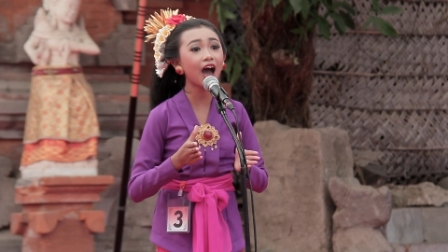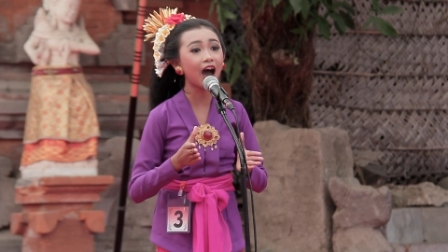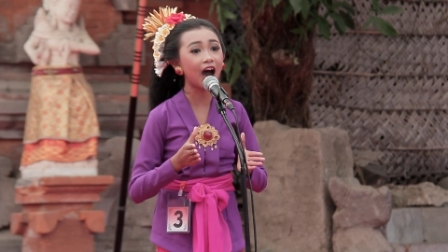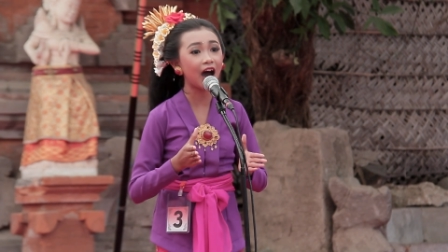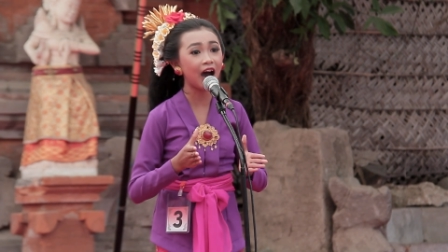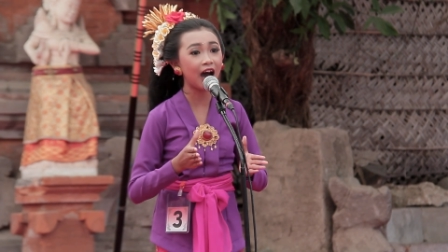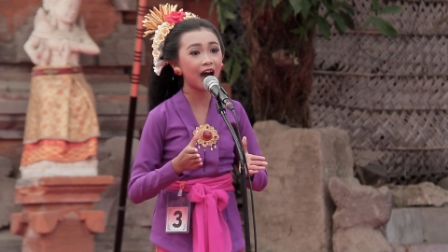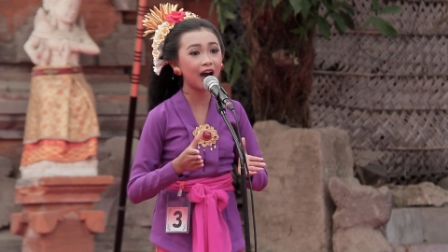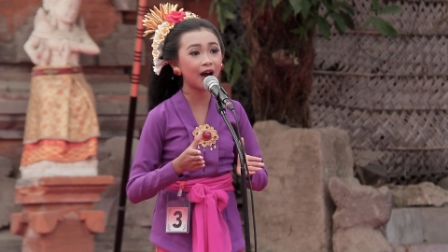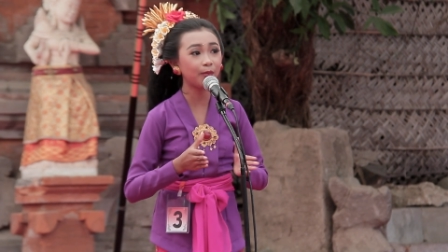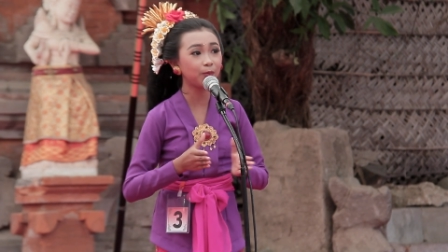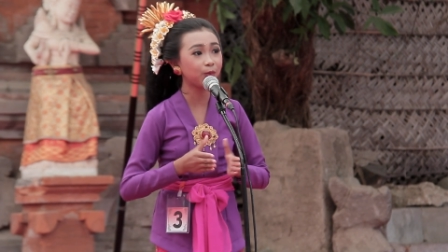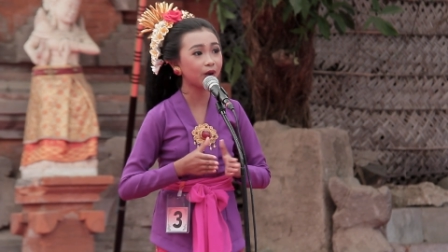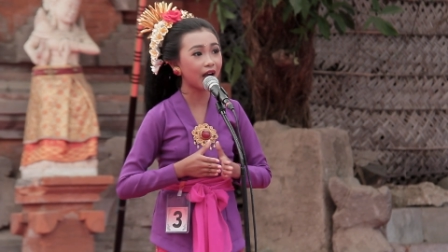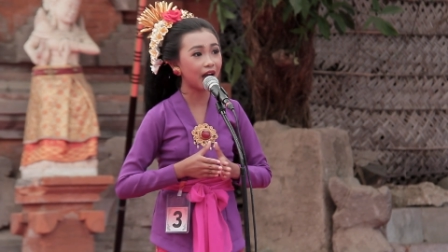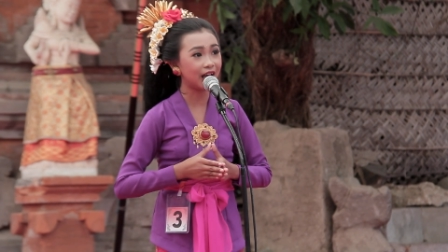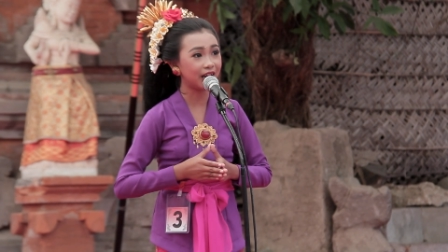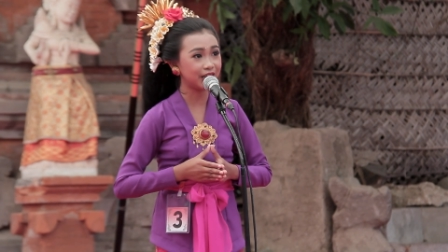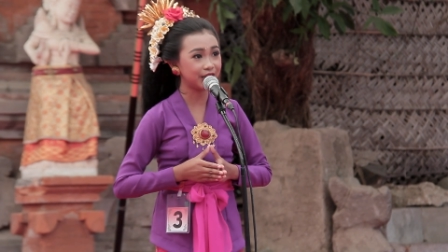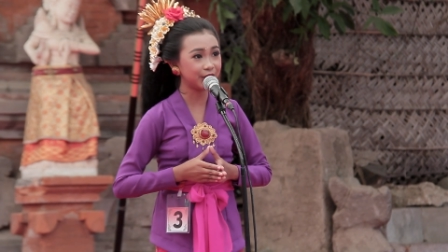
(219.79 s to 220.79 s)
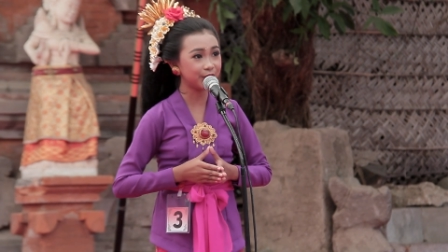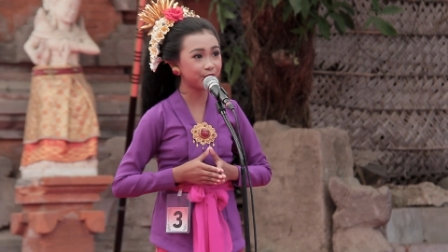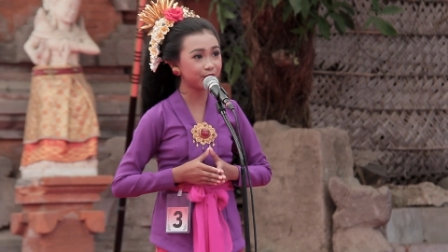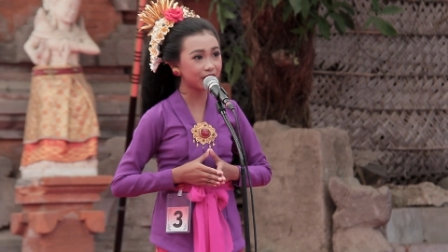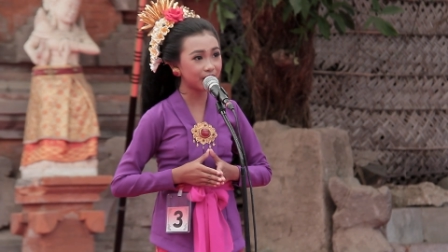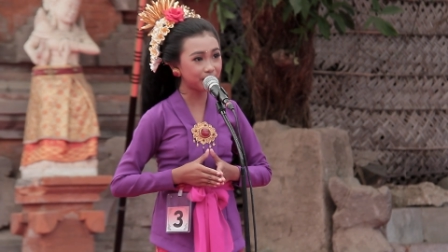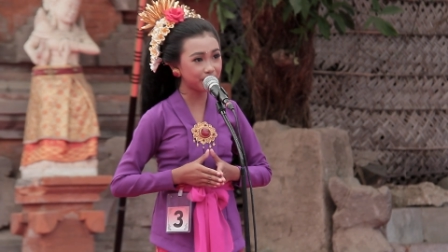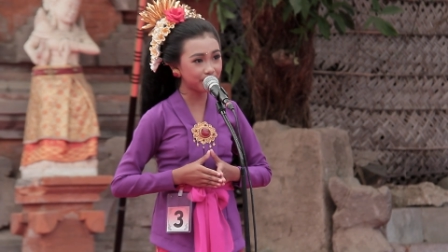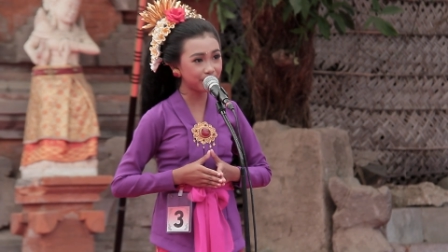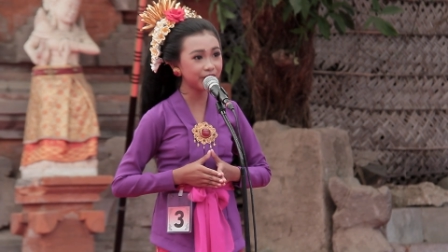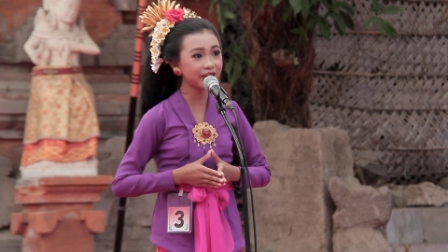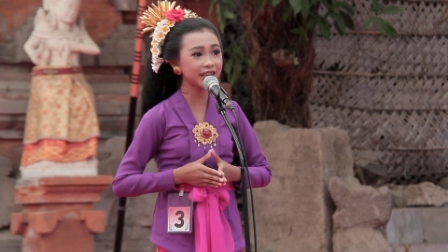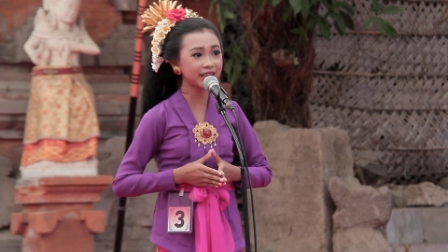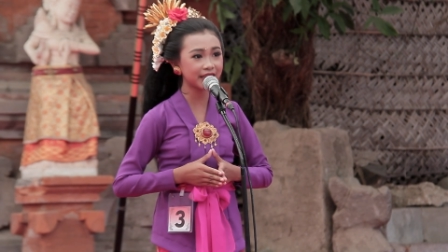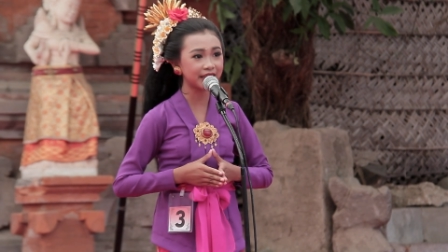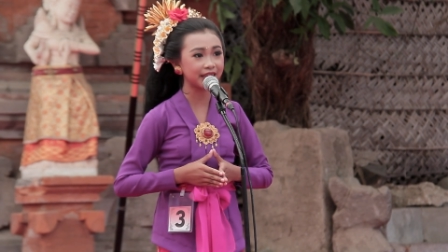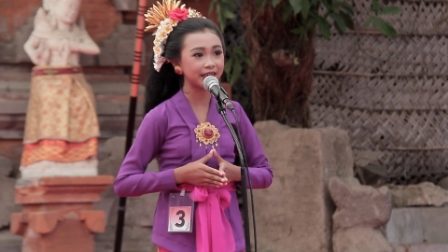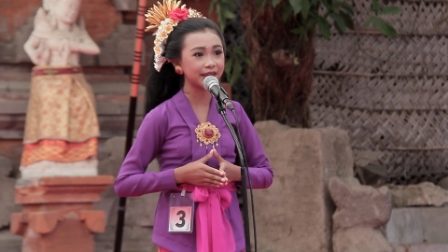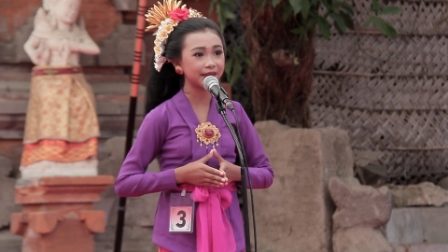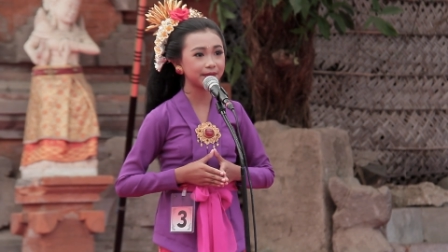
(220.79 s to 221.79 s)
ab yuga
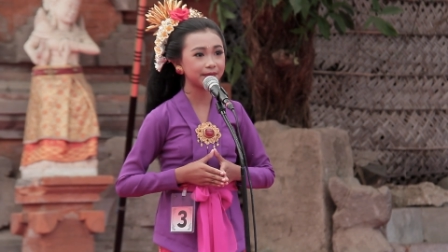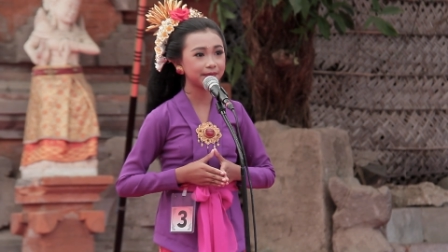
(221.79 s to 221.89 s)
puniki.